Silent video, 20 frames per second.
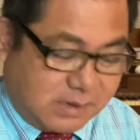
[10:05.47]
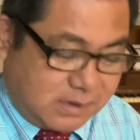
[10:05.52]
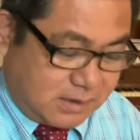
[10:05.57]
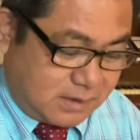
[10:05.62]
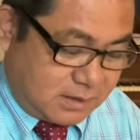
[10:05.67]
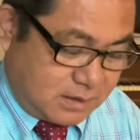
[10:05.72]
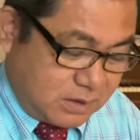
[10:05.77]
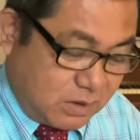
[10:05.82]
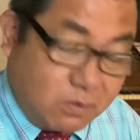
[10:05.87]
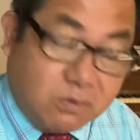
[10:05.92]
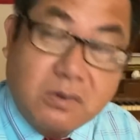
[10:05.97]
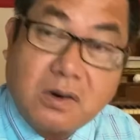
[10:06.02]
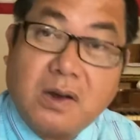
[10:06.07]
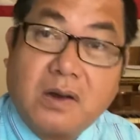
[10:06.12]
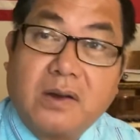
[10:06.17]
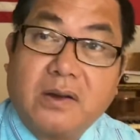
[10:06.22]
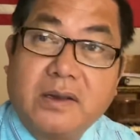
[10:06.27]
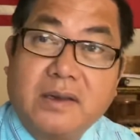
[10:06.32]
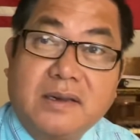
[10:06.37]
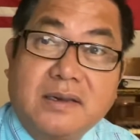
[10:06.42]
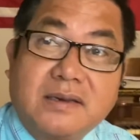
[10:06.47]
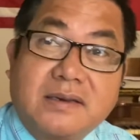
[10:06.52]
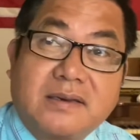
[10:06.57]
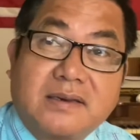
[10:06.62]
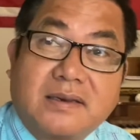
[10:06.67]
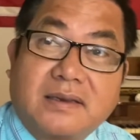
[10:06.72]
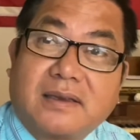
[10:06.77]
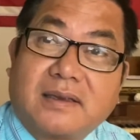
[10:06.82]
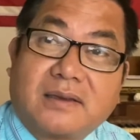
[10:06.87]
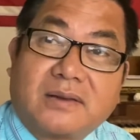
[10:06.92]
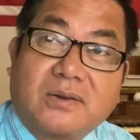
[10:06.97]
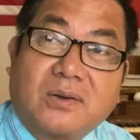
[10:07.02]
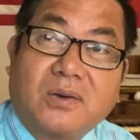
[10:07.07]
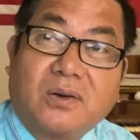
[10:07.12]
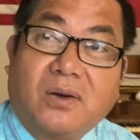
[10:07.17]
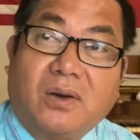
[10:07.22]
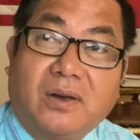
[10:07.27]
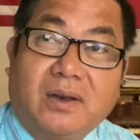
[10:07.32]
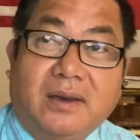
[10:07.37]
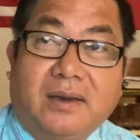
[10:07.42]
thì đúng rồi tôi
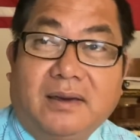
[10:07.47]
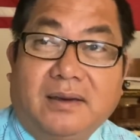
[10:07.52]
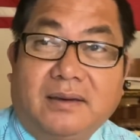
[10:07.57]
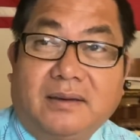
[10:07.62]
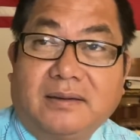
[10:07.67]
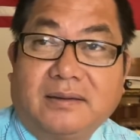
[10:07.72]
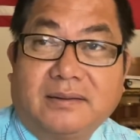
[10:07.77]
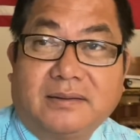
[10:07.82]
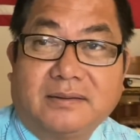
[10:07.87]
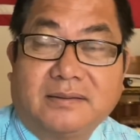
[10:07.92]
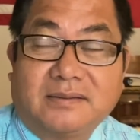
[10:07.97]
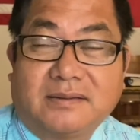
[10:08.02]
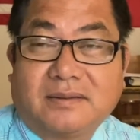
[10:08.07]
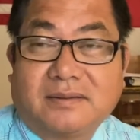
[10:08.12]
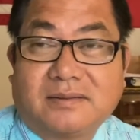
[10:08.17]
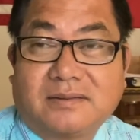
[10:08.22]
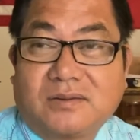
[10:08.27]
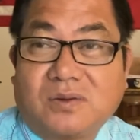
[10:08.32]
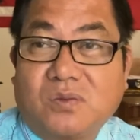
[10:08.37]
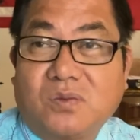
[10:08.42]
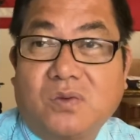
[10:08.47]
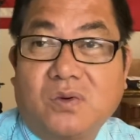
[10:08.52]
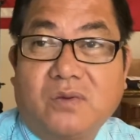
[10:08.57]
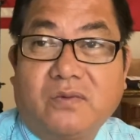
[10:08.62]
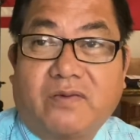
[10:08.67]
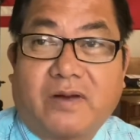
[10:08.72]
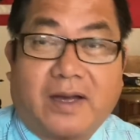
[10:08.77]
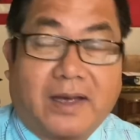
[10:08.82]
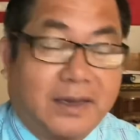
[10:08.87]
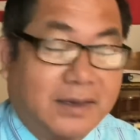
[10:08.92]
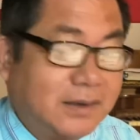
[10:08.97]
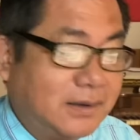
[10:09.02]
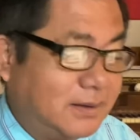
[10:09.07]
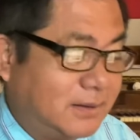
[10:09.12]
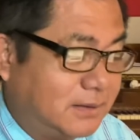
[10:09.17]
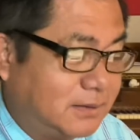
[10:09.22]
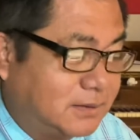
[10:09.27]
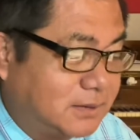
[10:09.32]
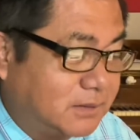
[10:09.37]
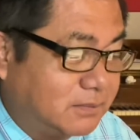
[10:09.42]
nói Trung Quốc
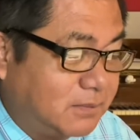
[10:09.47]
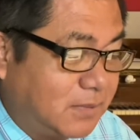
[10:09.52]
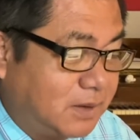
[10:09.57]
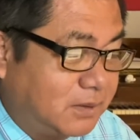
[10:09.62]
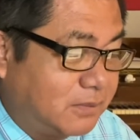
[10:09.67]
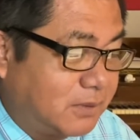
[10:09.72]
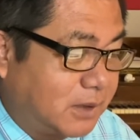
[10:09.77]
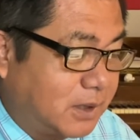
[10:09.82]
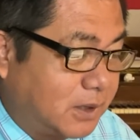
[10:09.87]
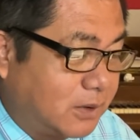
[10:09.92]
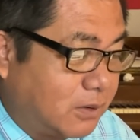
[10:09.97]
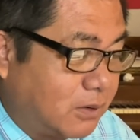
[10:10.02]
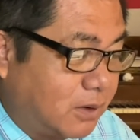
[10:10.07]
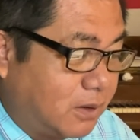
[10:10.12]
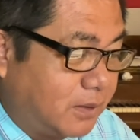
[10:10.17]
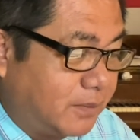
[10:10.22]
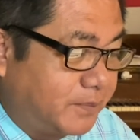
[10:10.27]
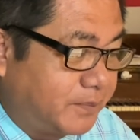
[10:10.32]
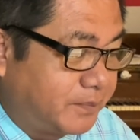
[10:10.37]
phải chứng minh về điều đó